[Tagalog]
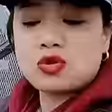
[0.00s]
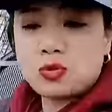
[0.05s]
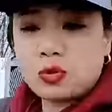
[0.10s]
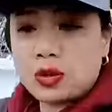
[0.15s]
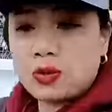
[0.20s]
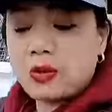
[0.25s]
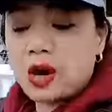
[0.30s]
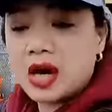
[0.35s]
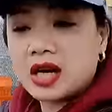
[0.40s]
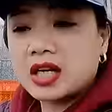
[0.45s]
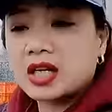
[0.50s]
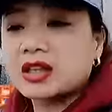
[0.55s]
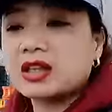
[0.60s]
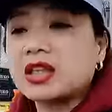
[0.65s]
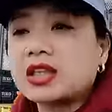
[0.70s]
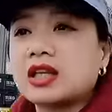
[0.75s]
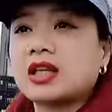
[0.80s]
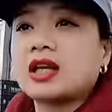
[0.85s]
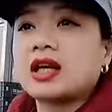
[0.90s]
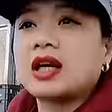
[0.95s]
sa supermarket
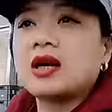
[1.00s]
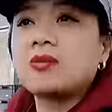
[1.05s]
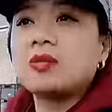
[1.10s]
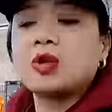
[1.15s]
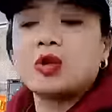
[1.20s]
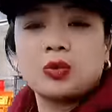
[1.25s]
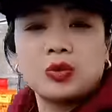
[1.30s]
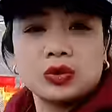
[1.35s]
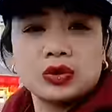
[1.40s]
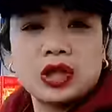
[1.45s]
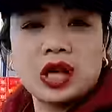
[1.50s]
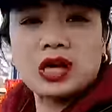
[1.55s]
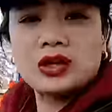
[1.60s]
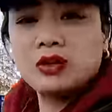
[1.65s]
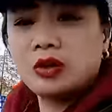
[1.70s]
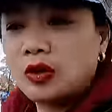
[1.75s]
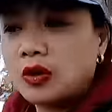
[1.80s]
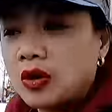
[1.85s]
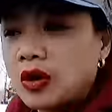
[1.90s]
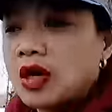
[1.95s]
na talagang
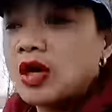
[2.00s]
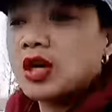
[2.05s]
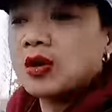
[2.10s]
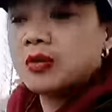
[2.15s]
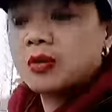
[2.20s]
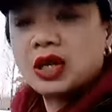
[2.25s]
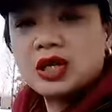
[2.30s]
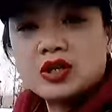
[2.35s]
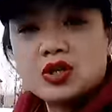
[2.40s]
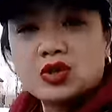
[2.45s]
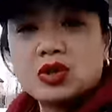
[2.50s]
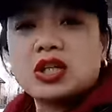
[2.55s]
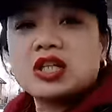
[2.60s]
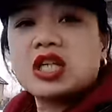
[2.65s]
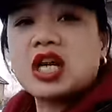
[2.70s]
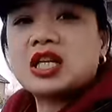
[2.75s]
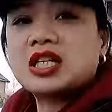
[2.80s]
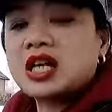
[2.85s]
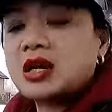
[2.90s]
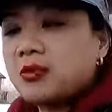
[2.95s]
pinupuntahan ko, medyo
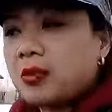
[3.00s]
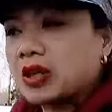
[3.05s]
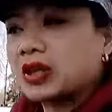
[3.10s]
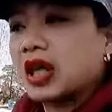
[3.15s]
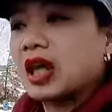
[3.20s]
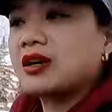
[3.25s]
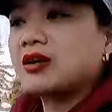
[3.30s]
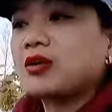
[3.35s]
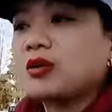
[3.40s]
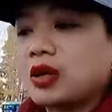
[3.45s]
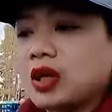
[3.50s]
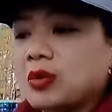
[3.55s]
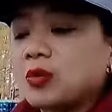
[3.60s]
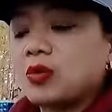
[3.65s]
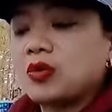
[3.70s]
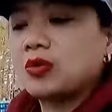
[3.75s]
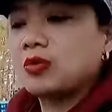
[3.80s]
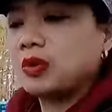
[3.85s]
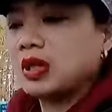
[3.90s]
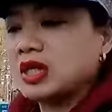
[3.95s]
najajakpatan ko
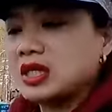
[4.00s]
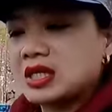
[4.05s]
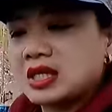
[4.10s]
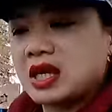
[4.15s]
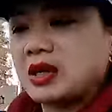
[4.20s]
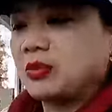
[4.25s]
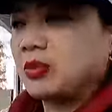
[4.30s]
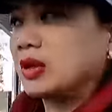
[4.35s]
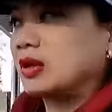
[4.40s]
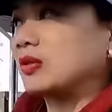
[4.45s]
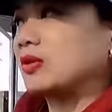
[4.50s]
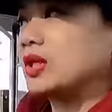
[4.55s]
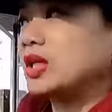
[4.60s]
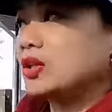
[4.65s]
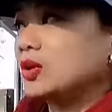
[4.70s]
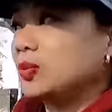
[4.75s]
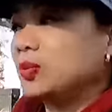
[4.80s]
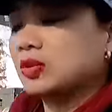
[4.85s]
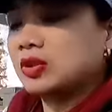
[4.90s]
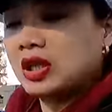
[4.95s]
rin po minsan. Pero
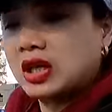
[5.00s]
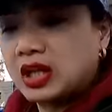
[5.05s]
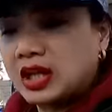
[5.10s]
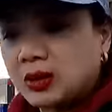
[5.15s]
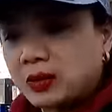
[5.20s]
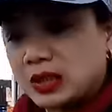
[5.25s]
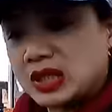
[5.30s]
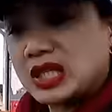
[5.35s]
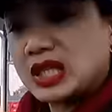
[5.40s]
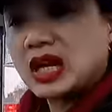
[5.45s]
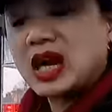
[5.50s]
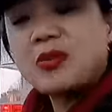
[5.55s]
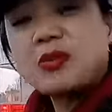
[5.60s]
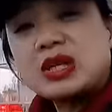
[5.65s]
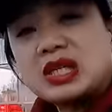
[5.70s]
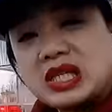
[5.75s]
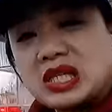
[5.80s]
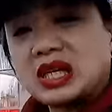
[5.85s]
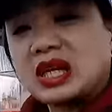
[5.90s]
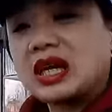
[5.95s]
dito po talaga, pag
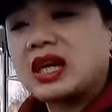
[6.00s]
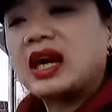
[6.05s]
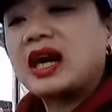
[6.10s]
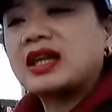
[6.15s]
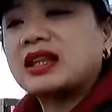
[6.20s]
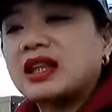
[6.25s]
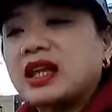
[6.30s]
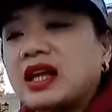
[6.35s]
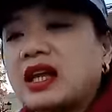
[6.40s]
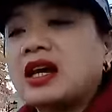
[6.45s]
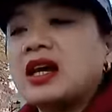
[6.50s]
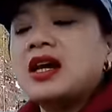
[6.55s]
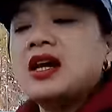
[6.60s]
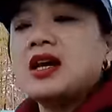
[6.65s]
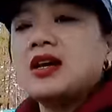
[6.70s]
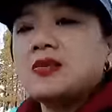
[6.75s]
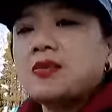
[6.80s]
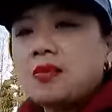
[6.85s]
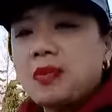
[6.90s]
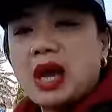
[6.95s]
sinabing si Kayate,
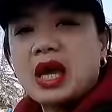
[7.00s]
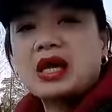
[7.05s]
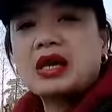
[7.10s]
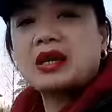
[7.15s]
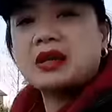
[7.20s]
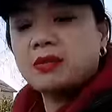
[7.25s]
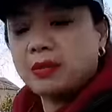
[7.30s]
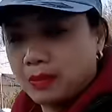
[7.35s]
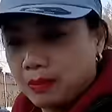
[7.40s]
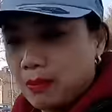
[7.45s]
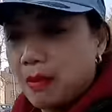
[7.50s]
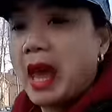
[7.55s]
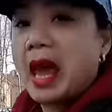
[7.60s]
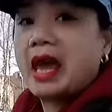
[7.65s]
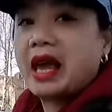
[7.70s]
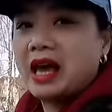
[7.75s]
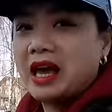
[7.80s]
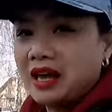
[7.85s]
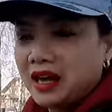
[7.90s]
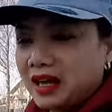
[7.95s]
mek,
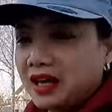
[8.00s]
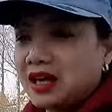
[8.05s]
mek,